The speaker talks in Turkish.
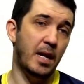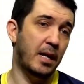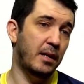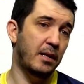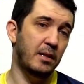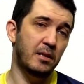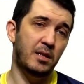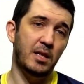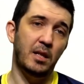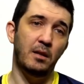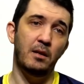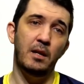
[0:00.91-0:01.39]

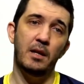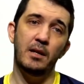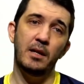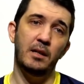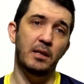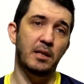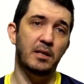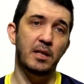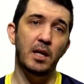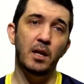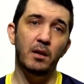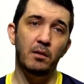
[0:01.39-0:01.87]
Yani insanlar
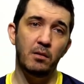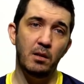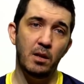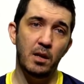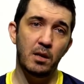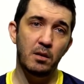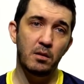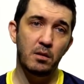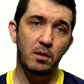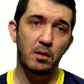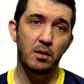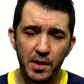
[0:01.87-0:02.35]
ne dese
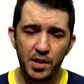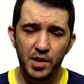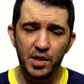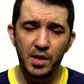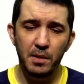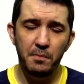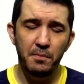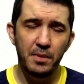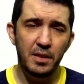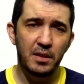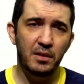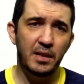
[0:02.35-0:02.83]
haklılar. Yani
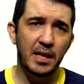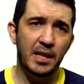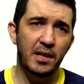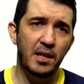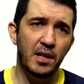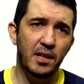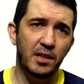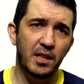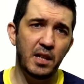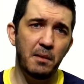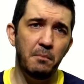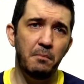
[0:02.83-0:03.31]
işte bir
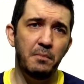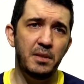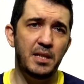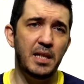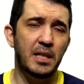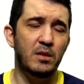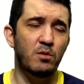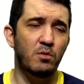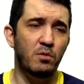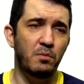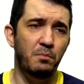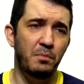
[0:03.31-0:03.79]
teknik adam bir
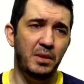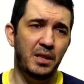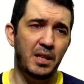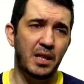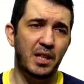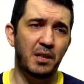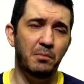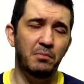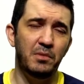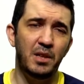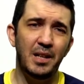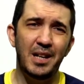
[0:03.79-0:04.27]
sezon bir
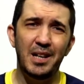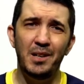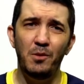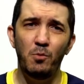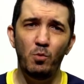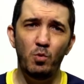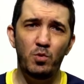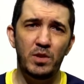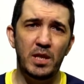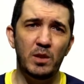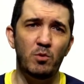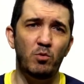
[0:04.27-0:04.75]
takımda
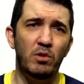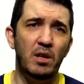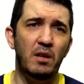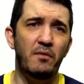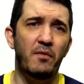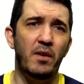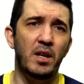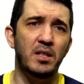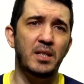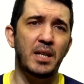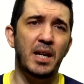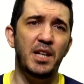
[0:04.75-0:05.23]
3
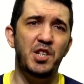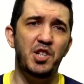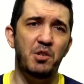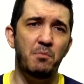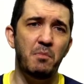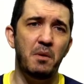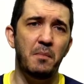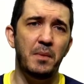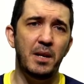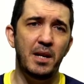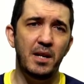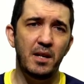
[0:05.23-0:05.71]
sezondan fazla
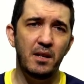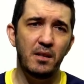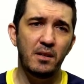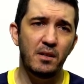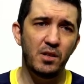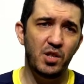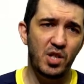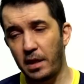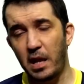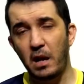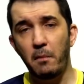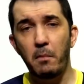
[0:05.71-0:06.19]
geçirmemeli.
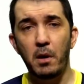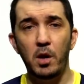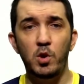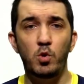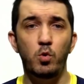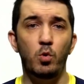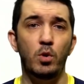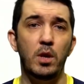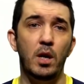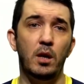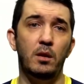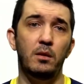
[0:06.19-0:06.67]

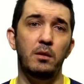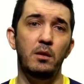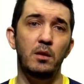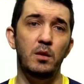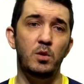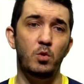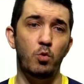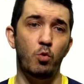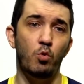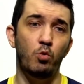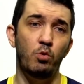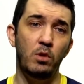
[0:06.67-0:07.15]
Fenerbahçe
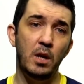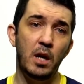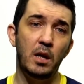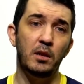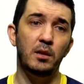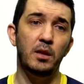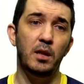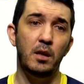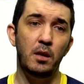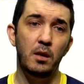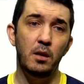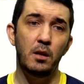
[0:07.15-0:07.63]
odaklı
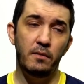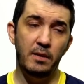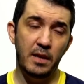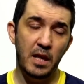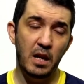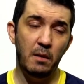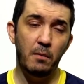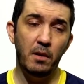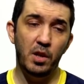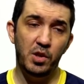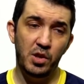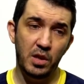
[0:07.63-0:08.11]
sorunlar da
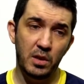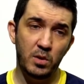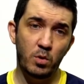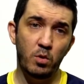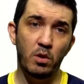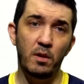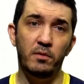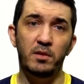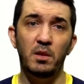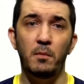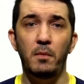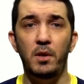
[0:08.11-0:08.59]
Fenerbahçe'nin
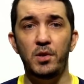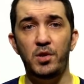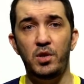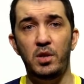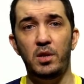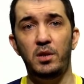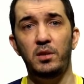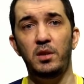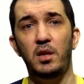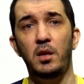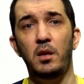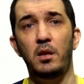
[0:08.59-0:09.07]
son hafta
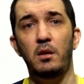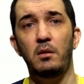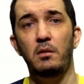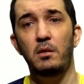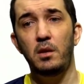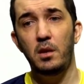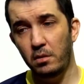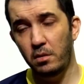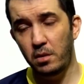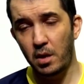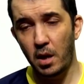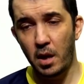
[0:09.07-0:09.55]
maçlarında
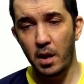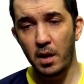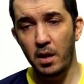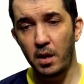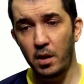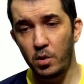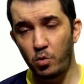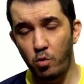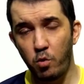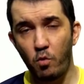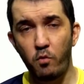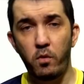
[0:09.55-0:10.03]

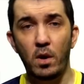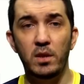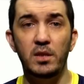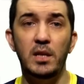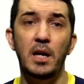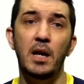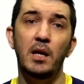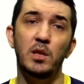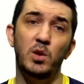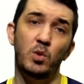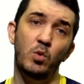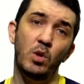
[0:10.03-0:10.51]
sahaya çok
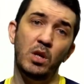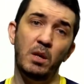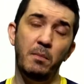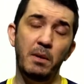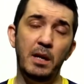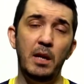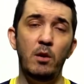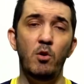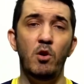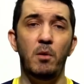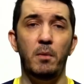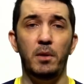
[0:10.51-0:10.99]
fazla yansıyor
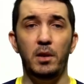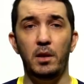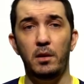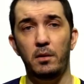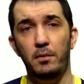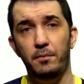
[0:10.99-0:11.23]
gibi geliyor bana.